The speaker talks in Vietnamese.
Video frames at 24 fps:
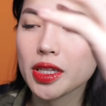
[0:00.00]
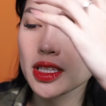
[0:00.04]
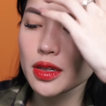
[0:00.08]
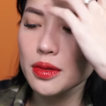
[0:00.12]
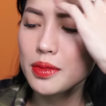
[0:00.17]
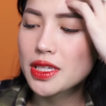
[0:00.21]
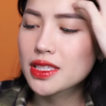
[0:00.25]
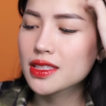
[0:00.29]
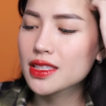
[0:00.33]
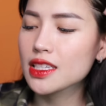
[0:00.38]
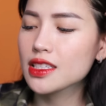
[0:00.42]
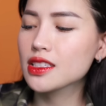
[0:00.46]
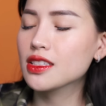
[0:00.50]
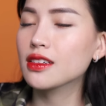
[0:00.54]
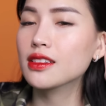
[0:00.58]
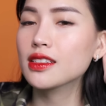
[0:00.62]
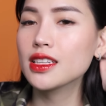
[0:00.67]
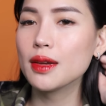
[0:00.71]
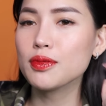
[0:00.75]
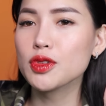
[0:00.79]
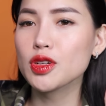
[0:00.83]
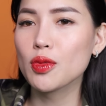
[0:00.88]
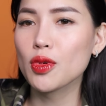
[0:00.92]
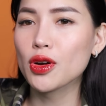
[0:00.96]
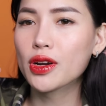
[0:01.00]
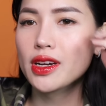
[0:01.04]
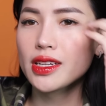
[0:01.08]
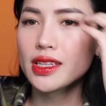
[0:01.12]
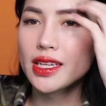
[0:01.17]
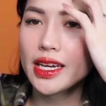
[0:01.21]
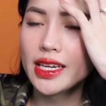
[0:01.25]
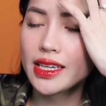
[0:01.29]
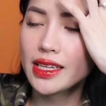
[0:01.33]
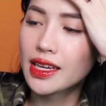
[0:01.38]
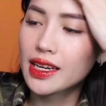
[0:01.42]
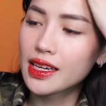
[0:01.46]
bây giờ mình xịt trực tiếp cho mọi người
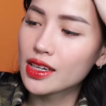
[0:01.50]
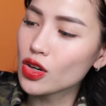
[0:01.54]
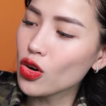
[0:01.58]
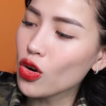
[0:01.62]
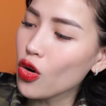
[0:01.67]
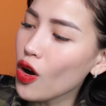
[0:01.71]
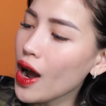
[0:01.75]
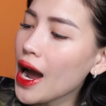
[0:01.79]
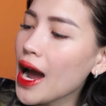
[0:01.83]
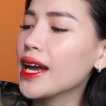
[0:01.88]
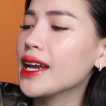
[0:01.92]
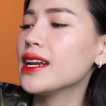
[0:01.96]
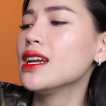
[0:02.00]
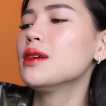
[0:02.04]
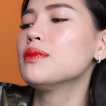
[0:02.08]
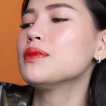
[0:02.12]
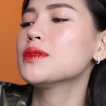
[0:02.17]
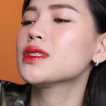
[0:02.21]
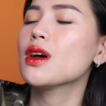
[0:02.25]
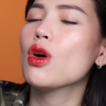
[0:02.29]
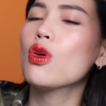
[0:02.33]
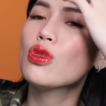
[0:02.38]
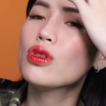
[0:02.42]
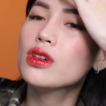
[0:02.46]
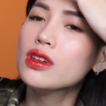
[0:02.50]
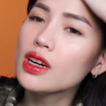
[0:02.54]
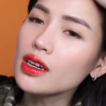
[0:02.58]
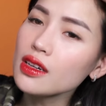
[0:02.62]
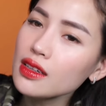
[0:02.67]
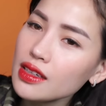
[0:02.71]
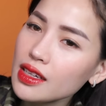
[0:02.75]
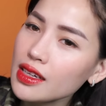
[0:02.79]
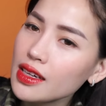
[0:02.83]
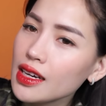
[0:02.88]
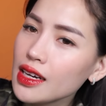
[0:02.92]
thấy nha. Nó có 2 lớp dầu nước.